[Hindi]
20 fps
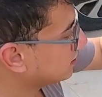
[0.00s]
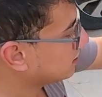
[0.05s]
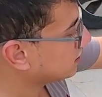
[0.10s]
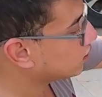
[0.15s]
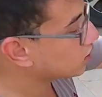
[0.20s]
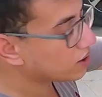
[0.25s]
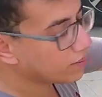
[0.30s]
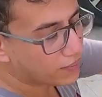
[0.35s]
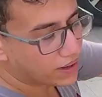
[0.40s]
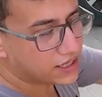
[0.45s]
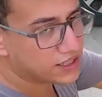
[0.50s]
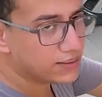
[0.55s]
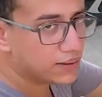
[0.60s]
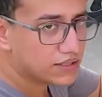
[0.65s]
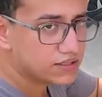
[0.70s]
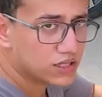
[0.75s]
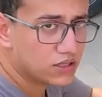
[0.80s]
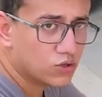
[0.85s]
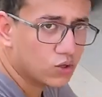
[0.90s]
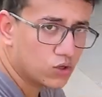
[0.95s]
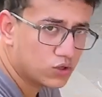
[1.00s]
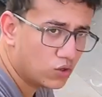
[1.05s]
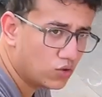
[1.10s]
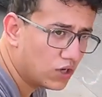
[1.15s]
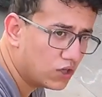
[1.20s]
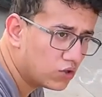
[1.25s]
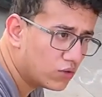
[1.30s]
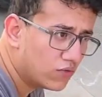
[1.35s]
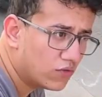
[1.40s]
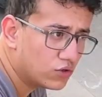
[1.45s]
क्योंकि मैं जो अक्सर धोता हूँ
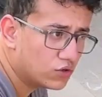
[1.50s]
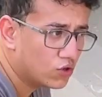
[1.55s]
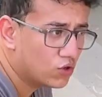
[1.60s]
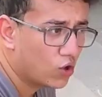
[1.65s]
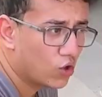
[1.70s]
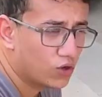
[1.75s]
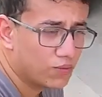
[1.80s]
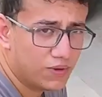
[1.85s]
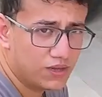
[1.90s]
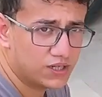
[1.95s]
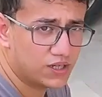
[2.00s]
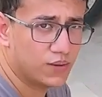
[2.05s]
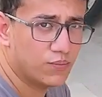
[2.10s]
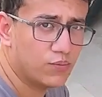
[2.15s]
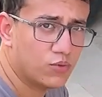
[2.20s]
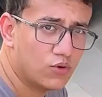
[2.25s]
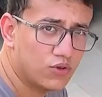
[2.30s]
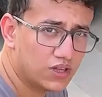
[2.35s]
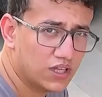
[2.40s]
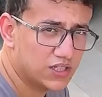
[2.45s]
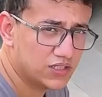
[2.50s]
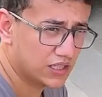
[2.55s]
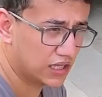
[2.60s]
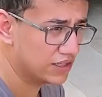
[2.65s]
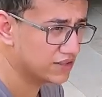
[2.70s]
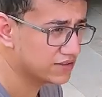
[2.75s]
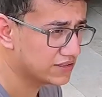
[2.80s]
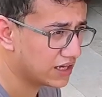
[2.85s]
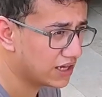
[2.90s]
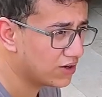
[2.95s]
ना तो वो जो नॉर्मल शैम्पू होते हैं
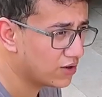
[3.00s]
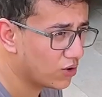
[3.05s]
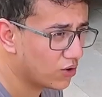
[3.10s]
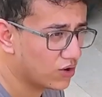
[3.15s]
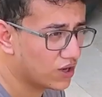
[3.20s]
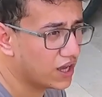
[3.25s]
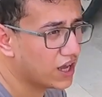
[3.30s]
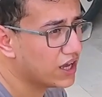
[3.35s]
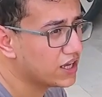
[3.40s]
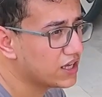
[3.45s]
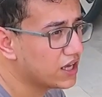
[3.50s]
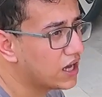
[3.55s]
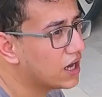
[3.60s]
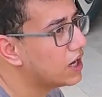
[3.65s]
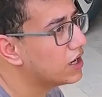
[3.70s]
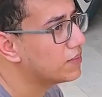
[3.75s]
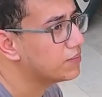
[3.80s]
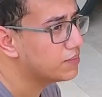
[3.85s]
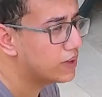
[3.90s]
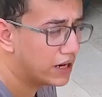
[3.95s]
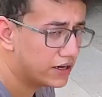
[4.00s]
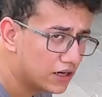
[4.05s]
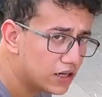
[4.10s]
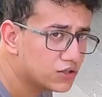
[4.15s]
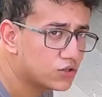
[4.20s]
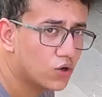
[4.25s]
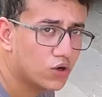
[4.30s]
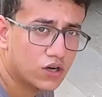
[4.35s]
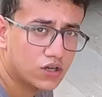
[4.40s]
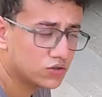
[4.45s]
सन सिल्क हो गया या हेडर
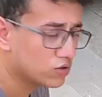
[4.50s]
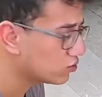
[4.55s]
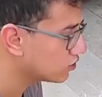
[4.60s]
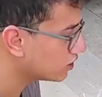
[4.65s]
शोल्डर हो